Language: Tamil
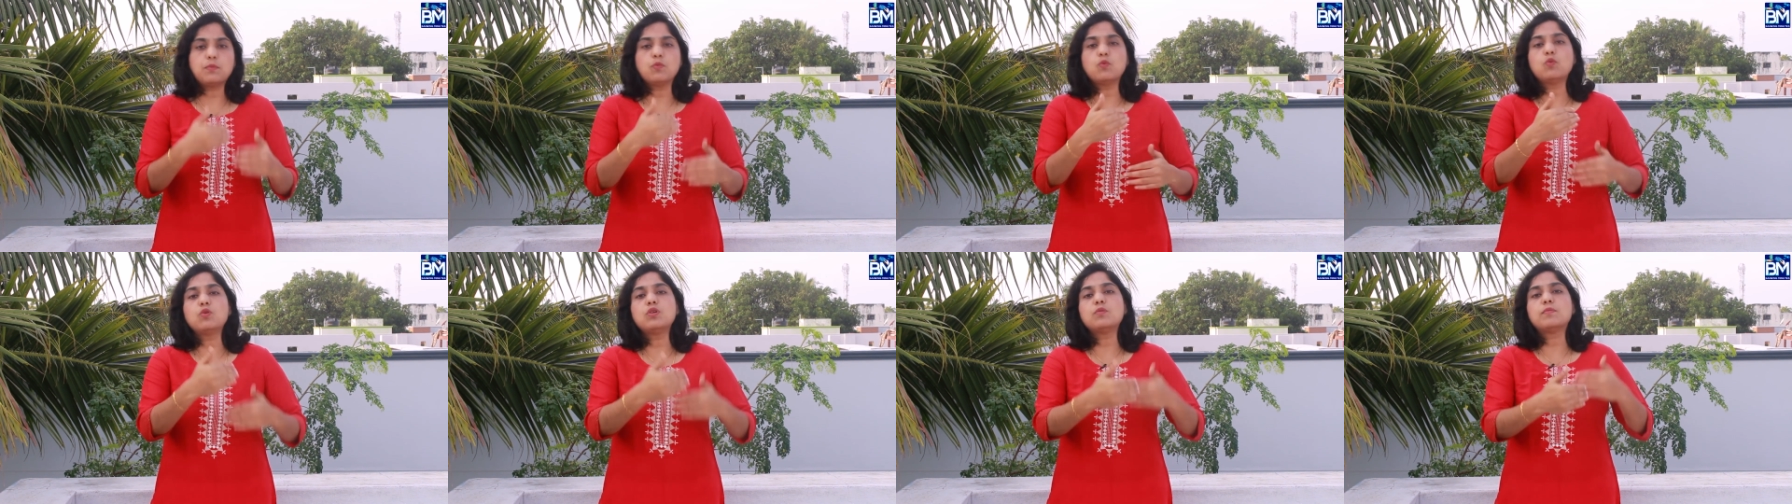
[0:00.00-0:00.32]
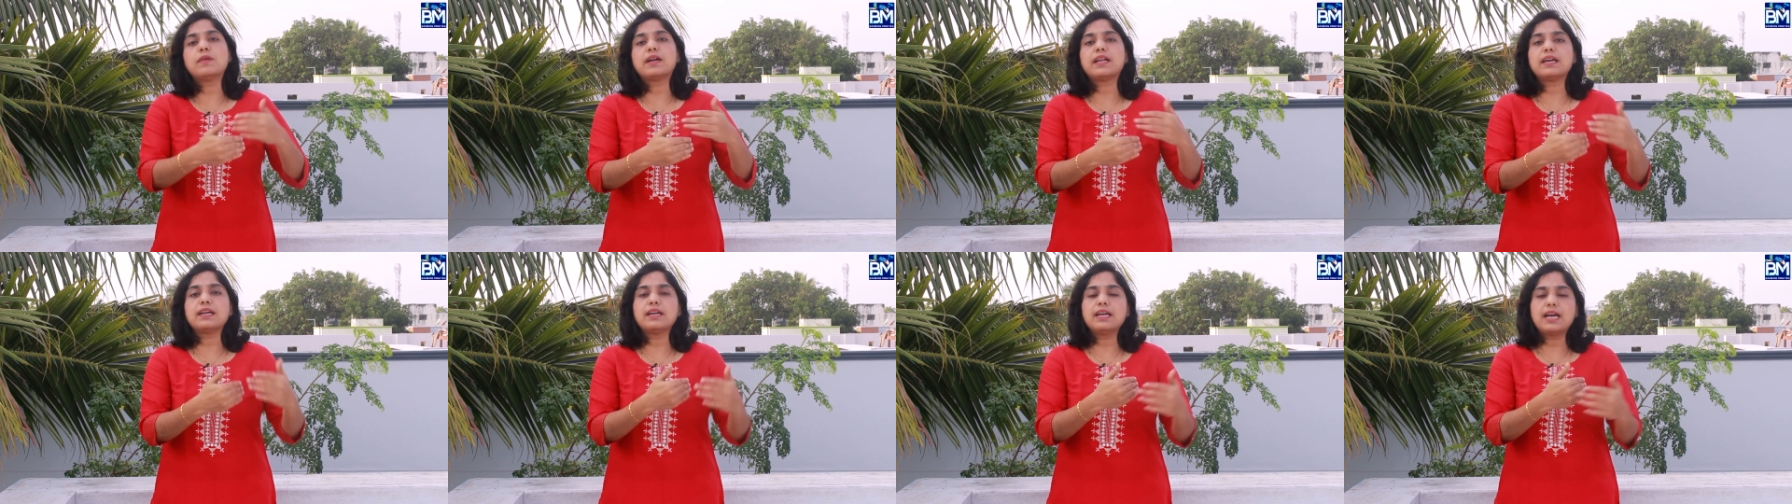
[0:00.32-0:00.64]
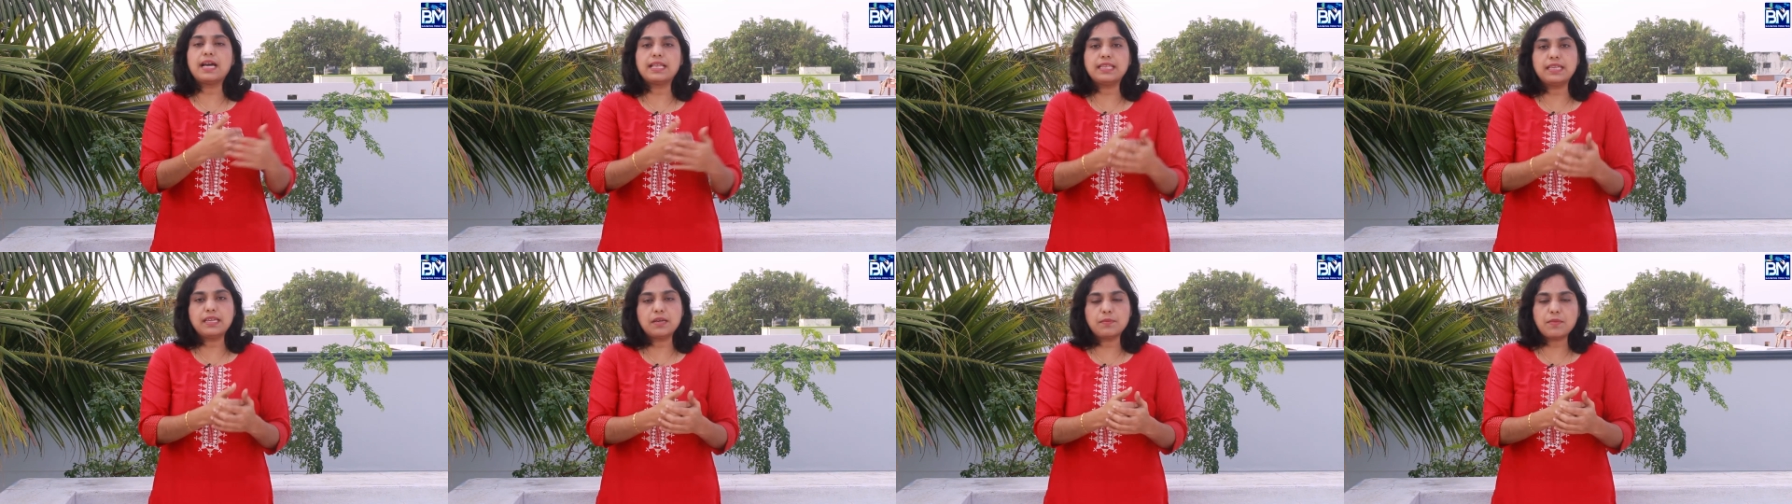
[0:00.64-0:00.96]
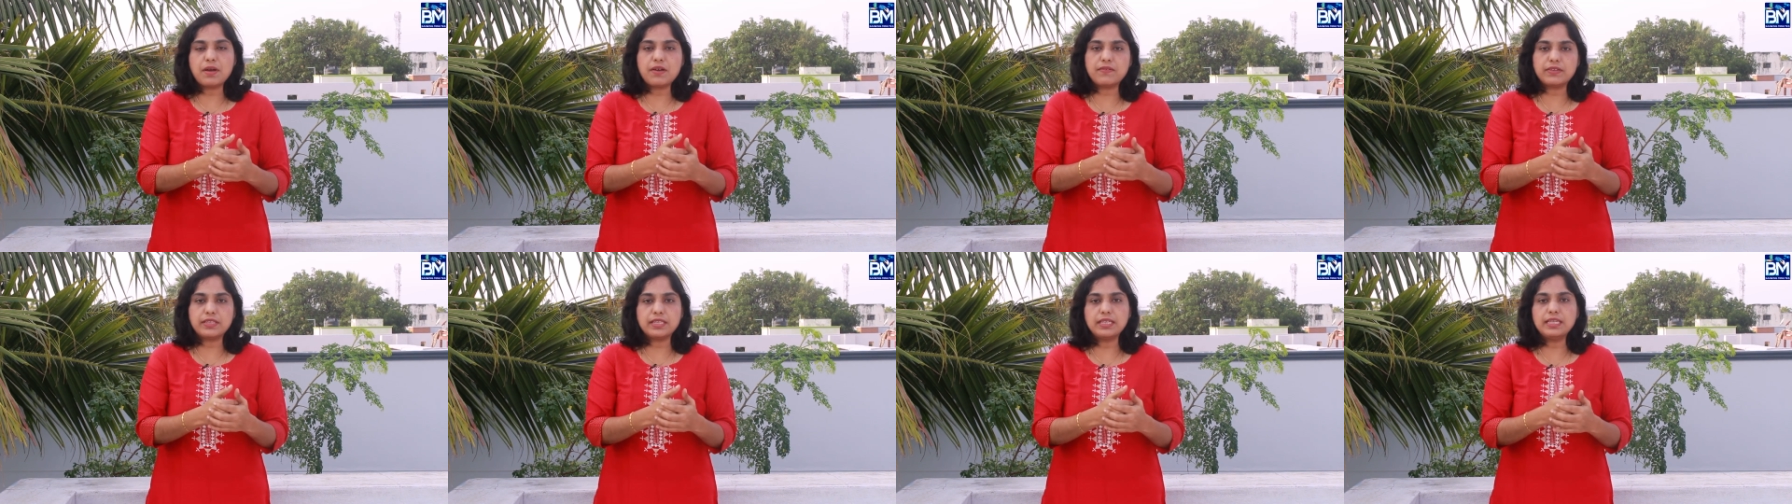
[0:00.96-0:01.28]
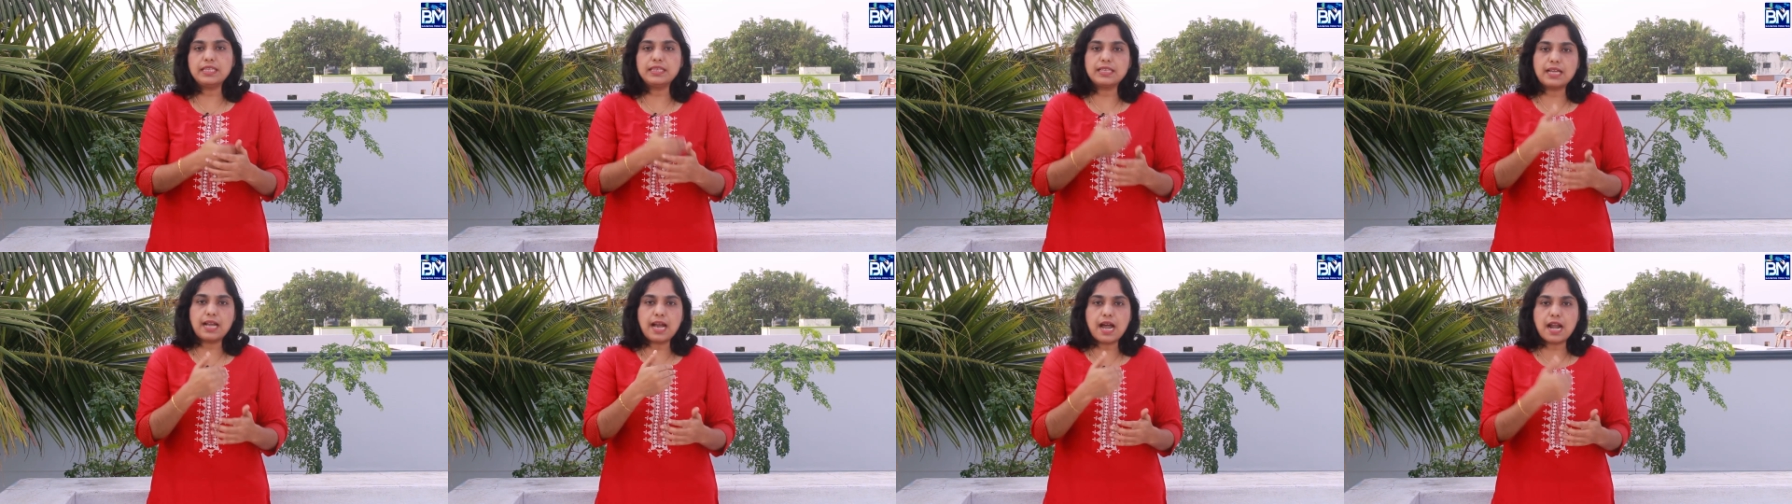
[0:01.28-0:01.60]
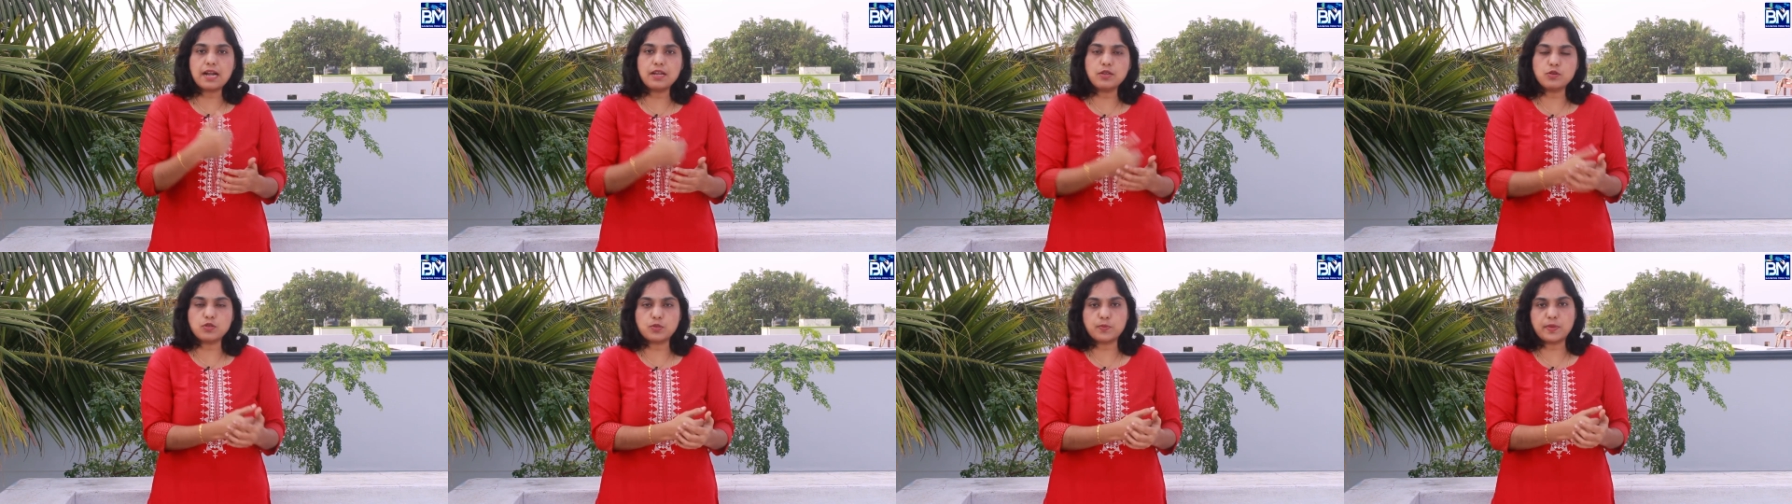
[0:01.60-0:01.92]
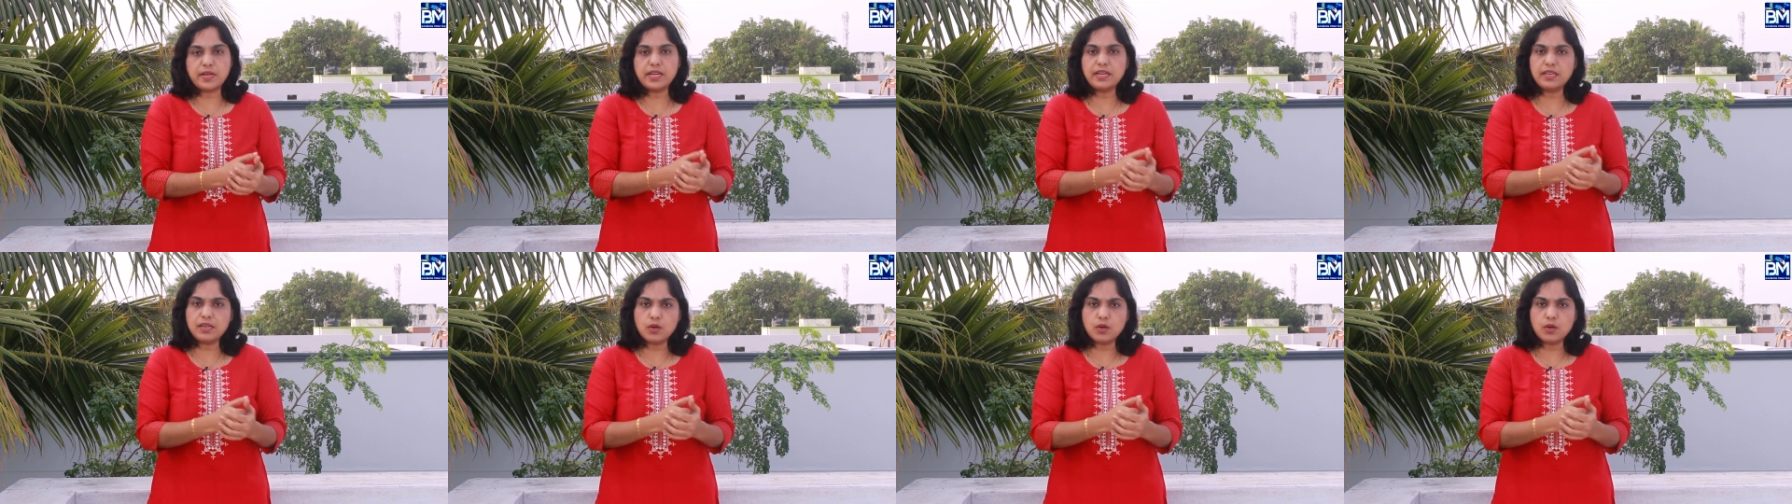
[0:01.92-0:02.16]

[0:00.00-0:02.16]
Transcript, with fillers: மூணு மடங்கு அதிகமாக வந்து இந்த கார்டை யூஸ் பண்ணி